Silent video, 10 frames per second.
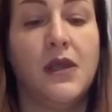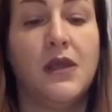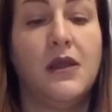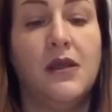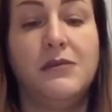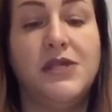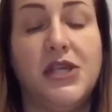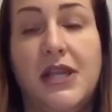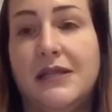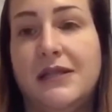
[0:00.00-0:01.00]

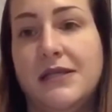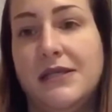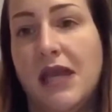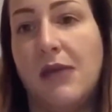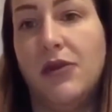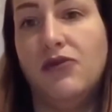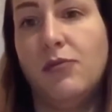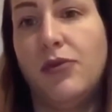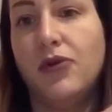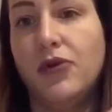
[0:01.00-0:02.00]
miscelate assieme i due
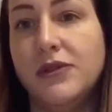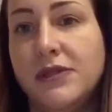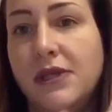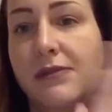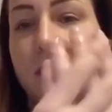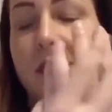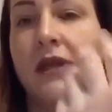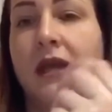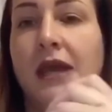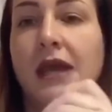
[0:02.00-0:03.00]
prodotti
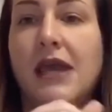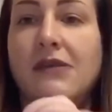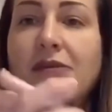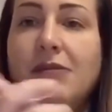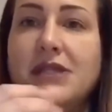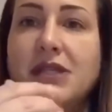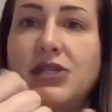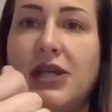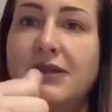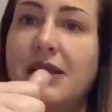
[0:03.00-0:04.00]
e vi
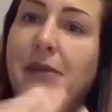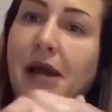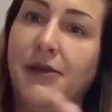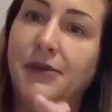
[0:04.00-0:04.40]
massaggiate la mano.